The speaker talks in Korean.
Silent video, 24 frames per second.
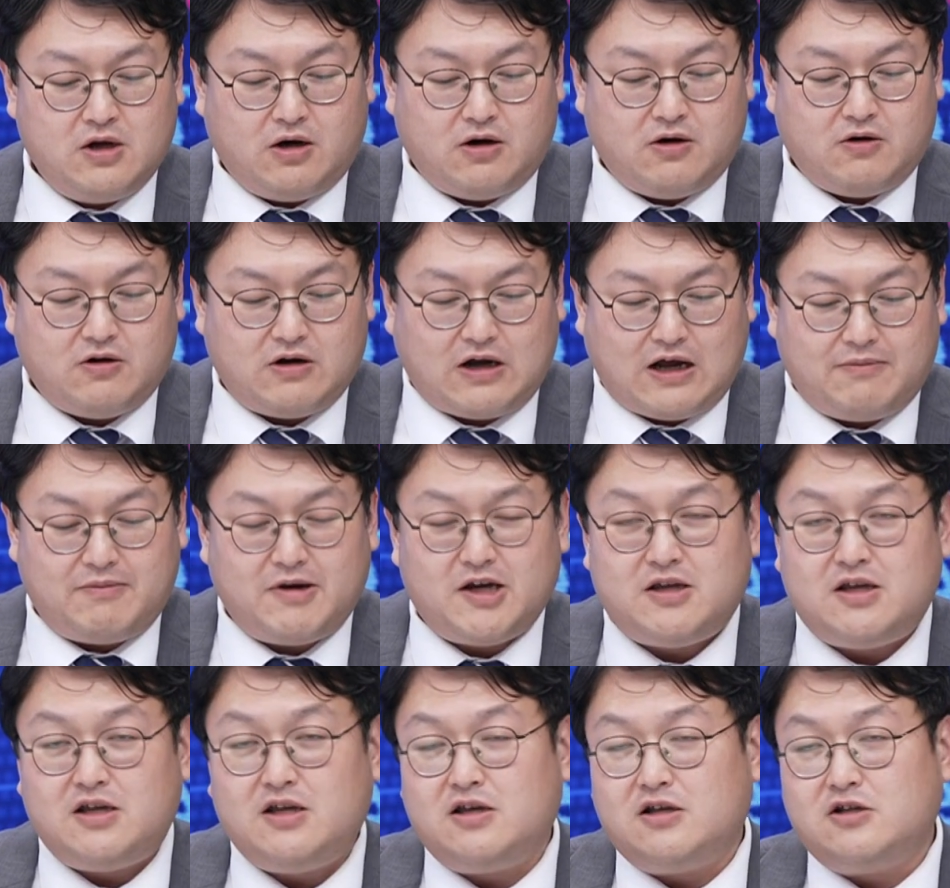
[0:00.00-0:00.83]
어, 아마
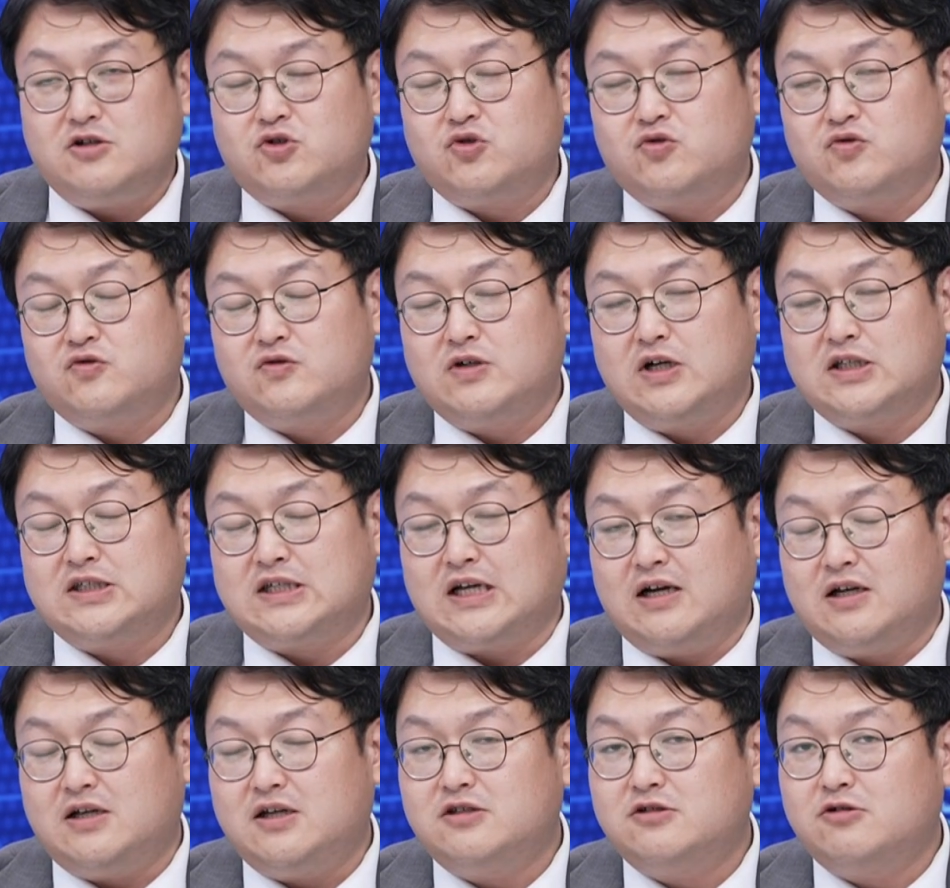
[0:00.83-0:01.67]
이 이슈가
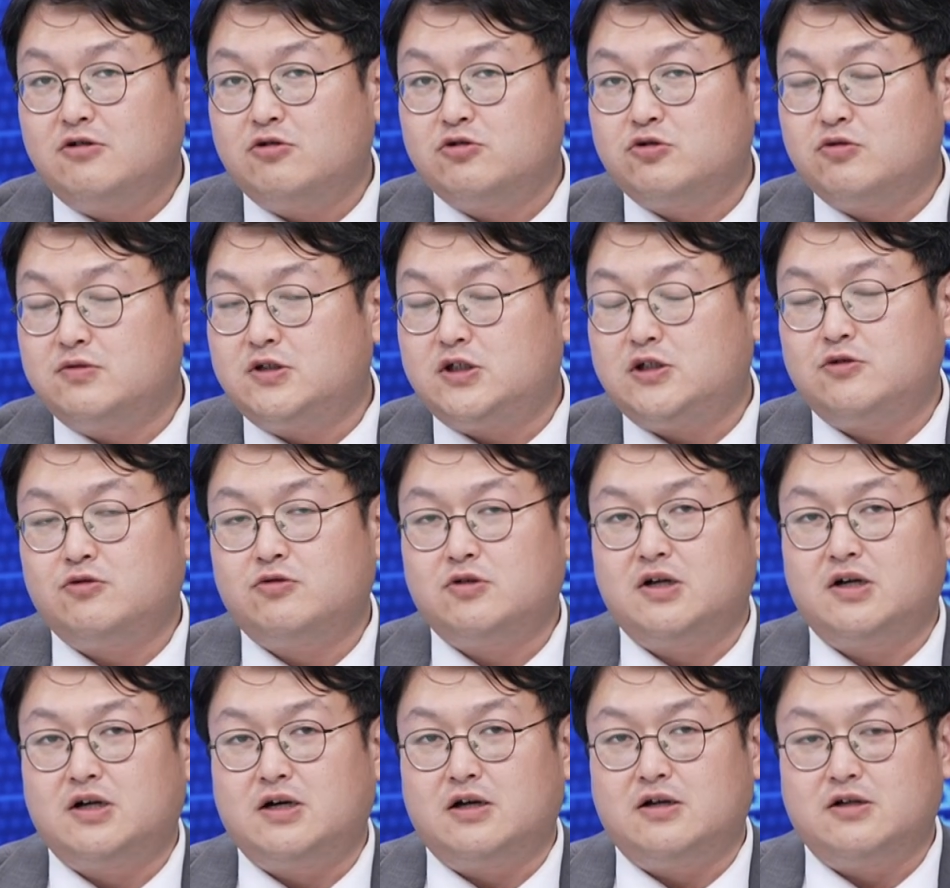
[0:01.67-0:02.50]
장기적으로 좀
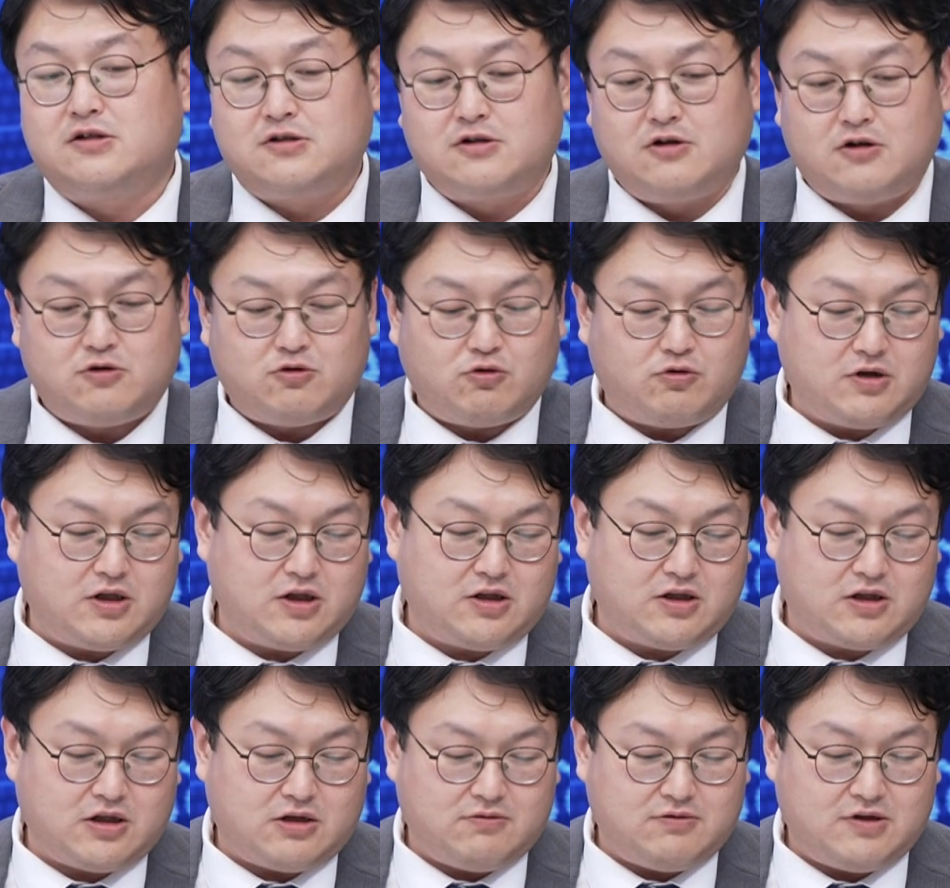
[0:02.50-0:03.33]
지속될 가능성이 높기
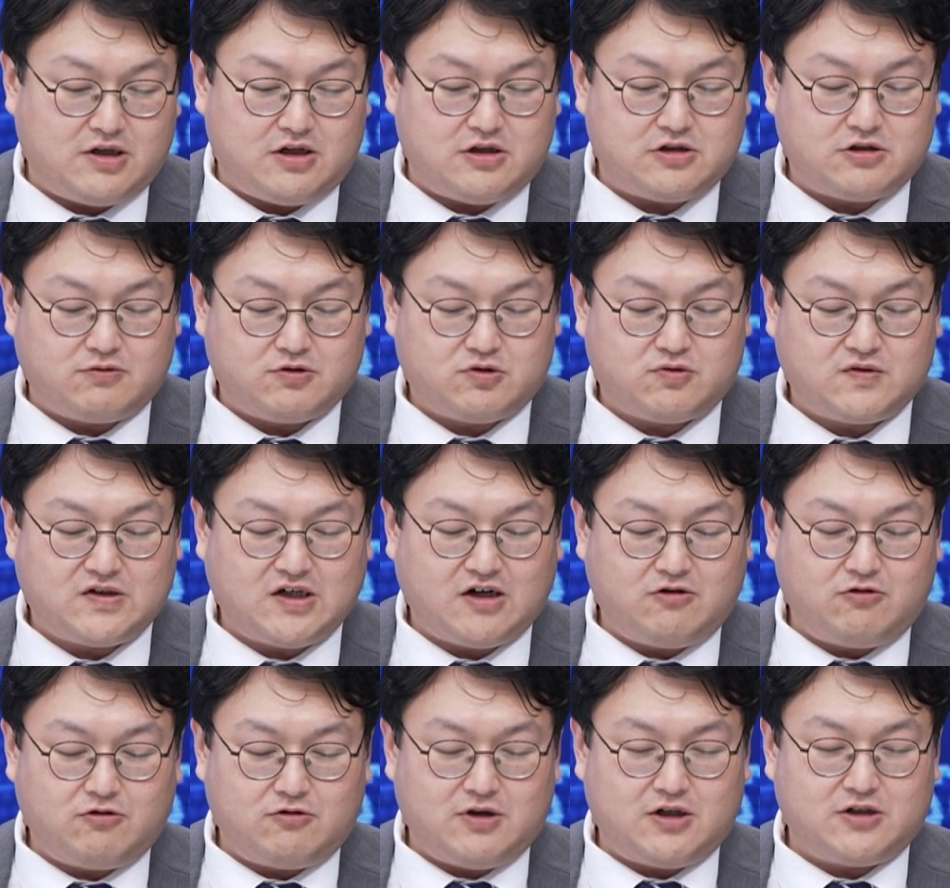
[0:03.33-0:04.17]
때문에 이 점을 좀
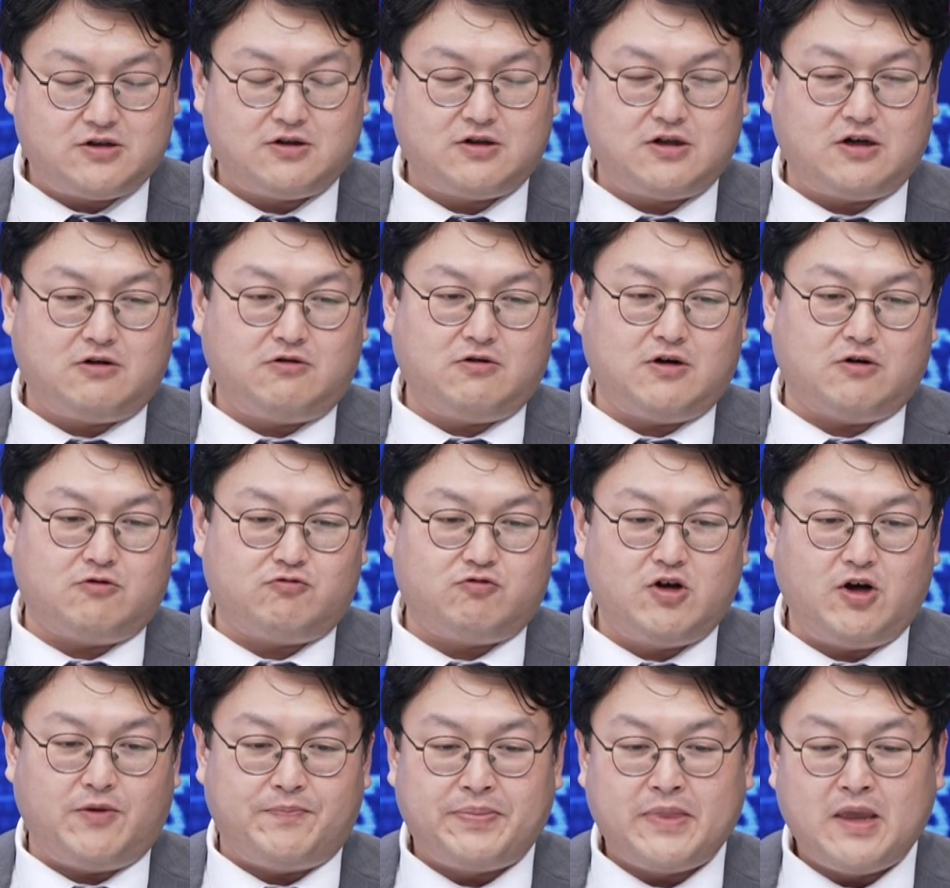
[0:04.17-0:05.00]
참고를 하셔야 될 것
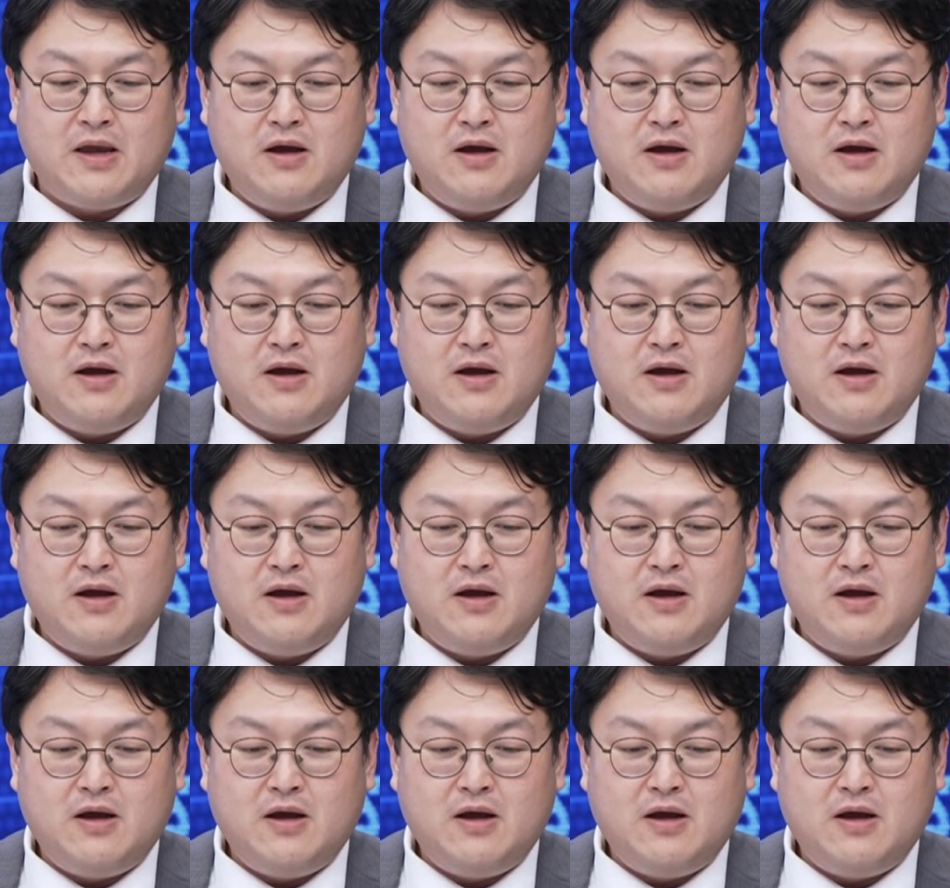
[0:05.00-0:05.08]
같고요.